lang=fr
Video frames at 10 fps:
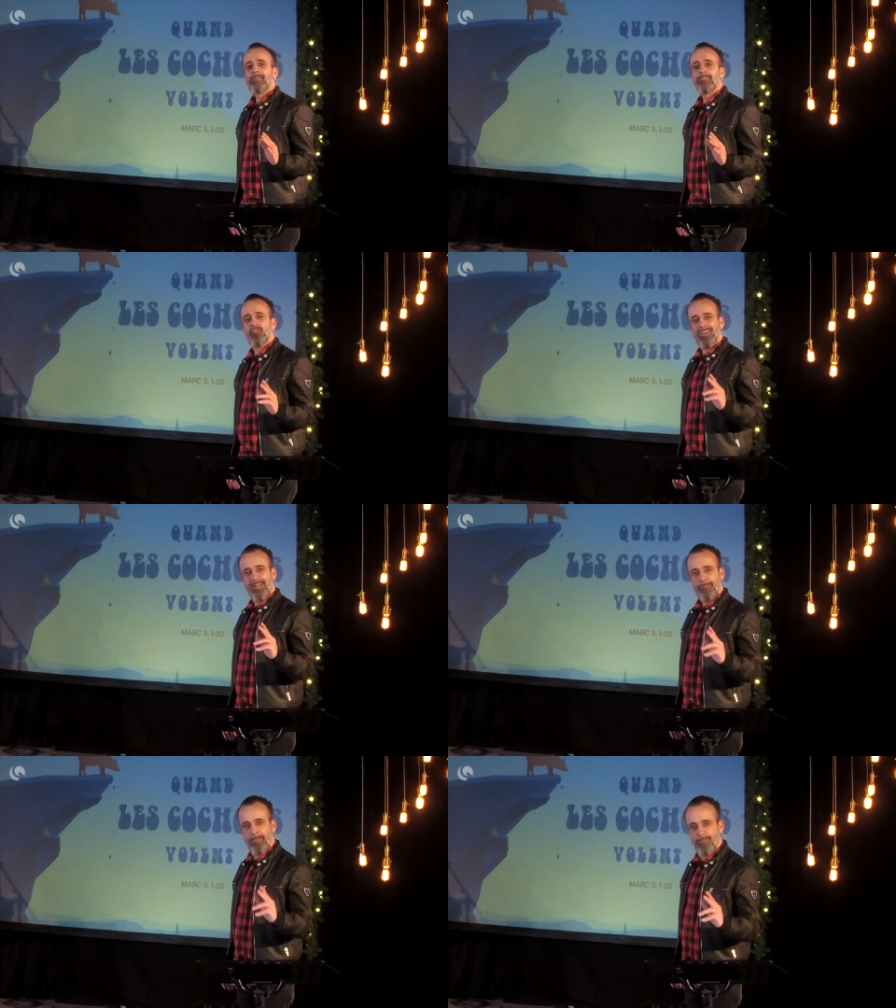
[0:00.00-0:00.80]
Donc
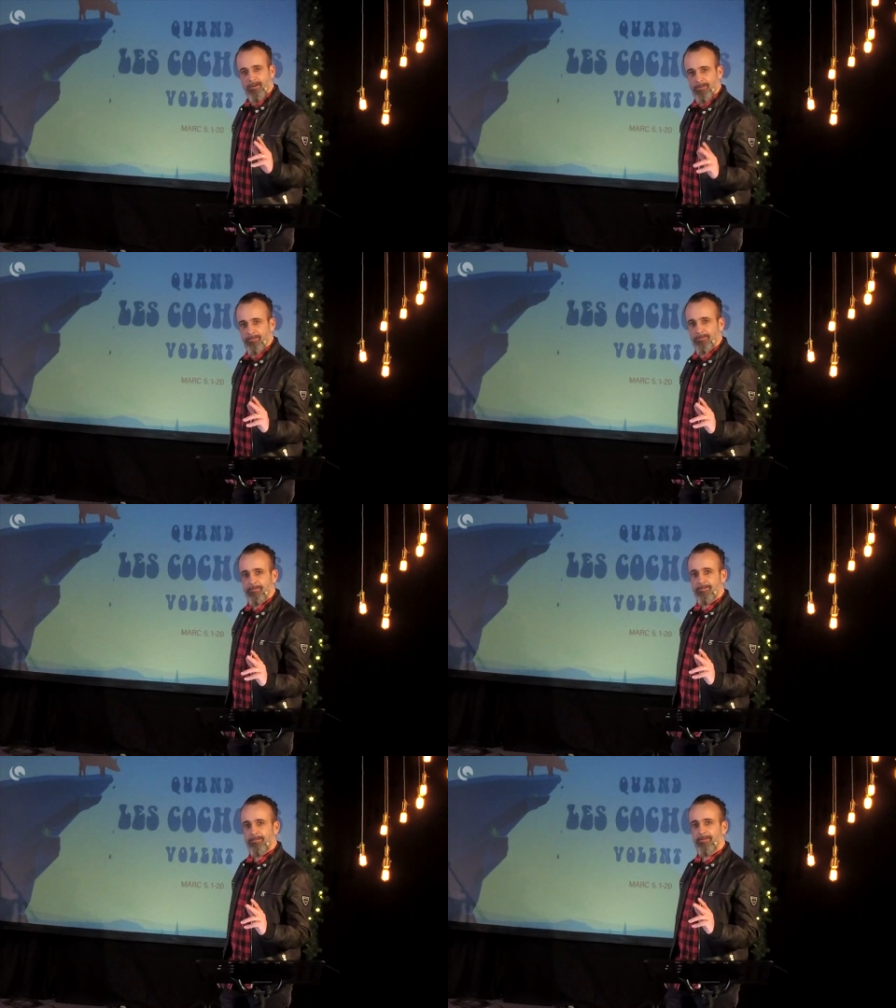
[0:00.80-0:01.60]
l'ennemi ment, hein.
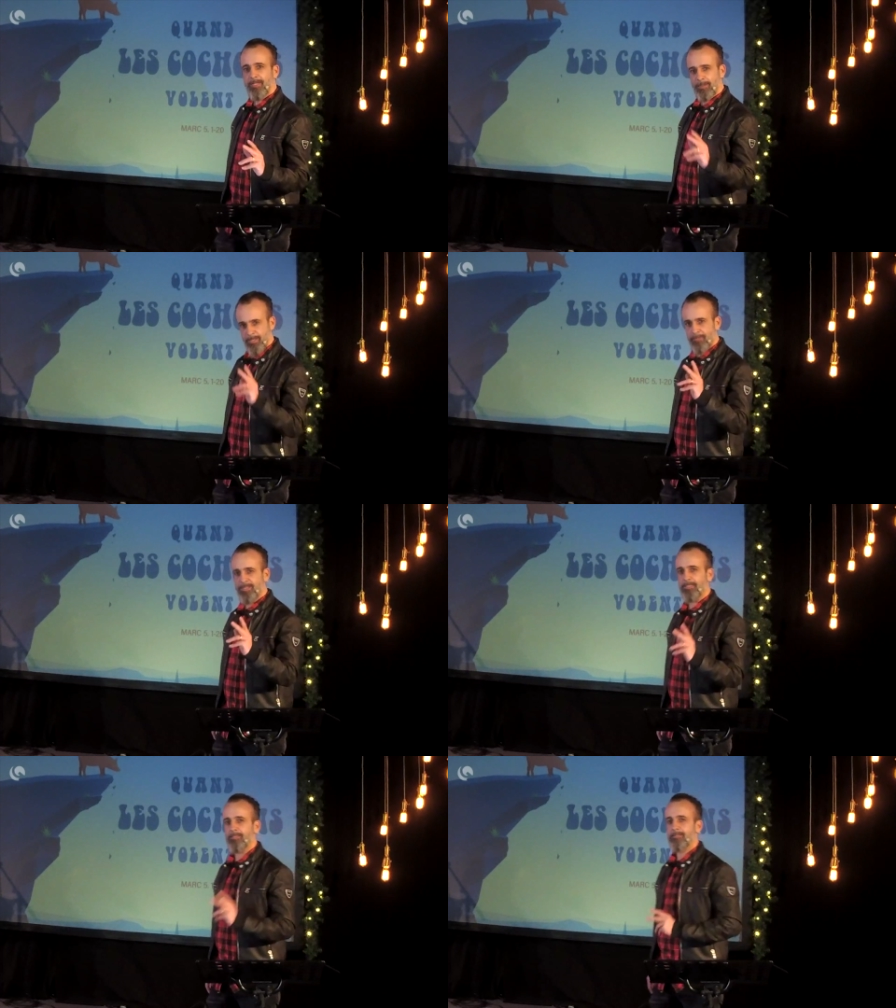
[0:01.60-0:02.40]
l'ennemi
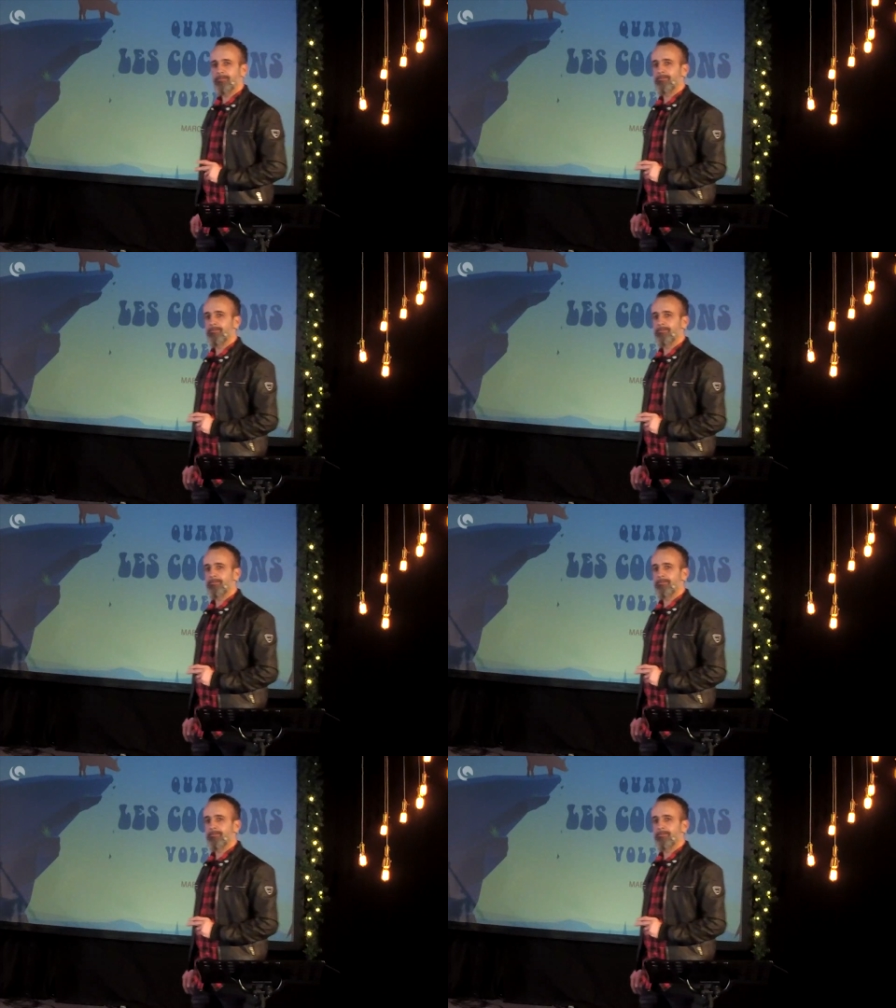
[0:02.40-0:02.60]
impressionne.